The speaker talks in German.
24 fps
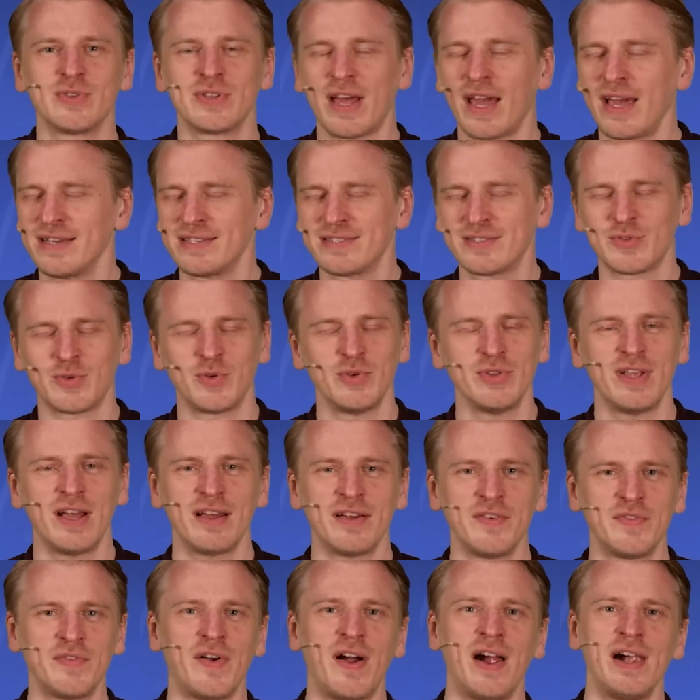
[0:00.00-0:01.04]
und rechts
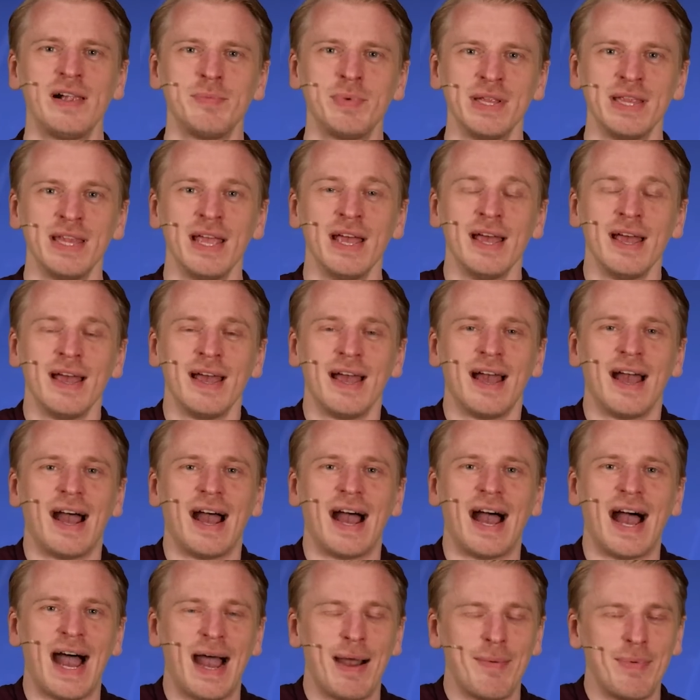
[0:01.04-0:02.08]
runtergefallen bin
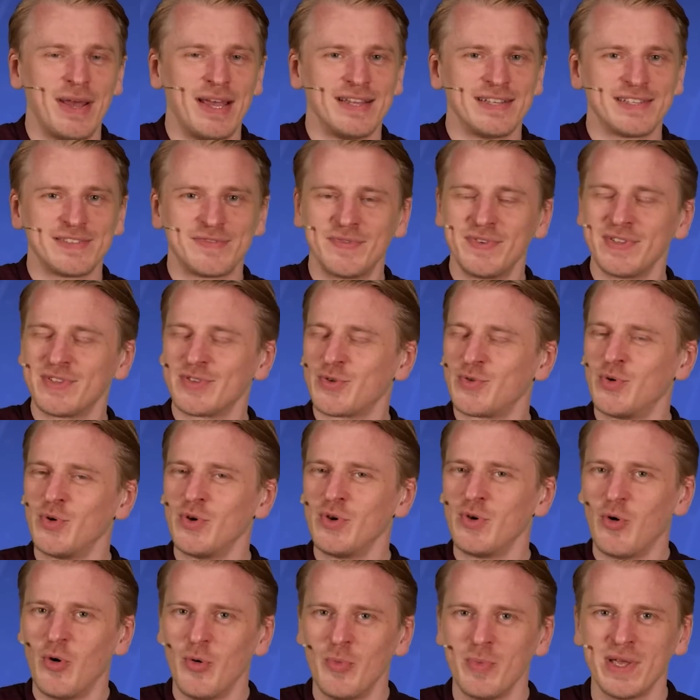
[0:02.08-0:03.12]
aber es wird
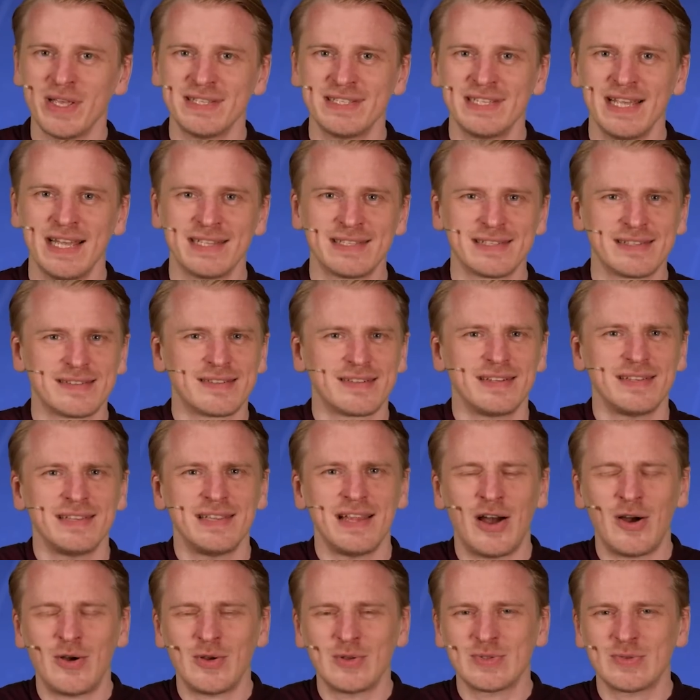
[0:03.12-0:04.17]
cool umgesetzt.
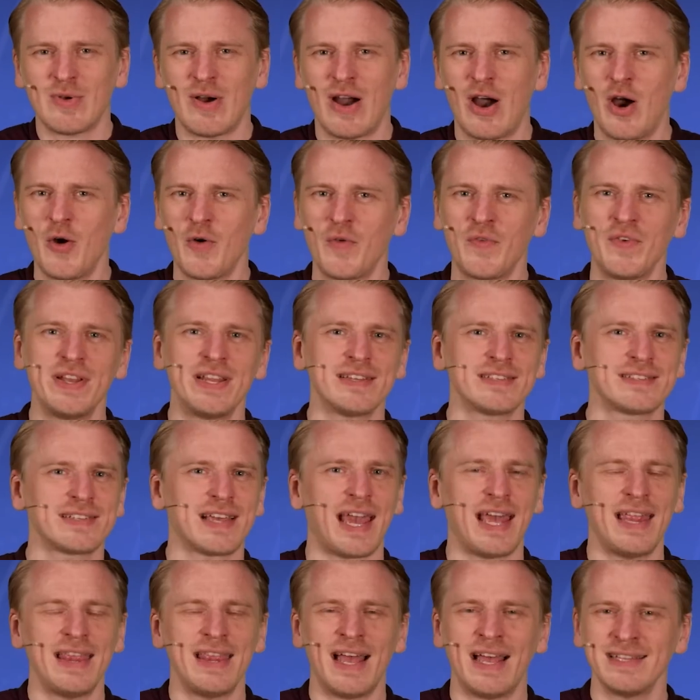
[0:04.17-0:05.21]
Genauso auch wie das
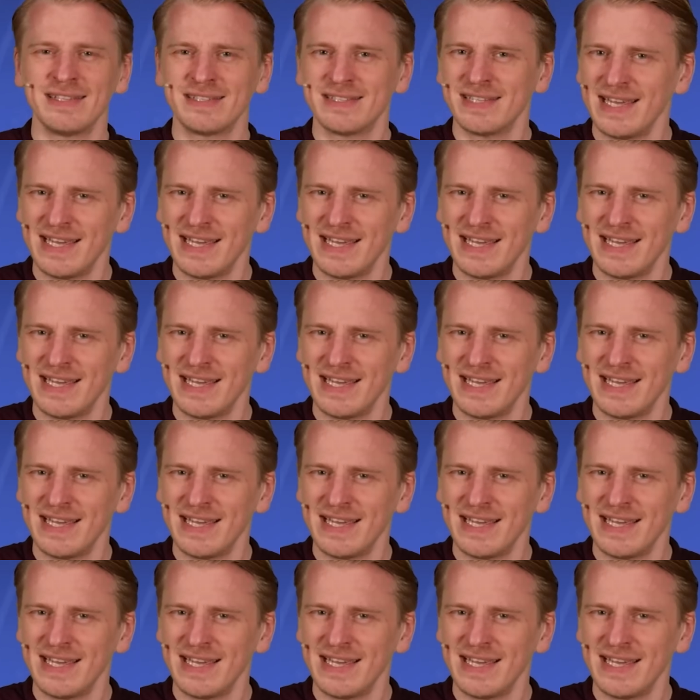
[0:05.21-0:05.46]
Rennen an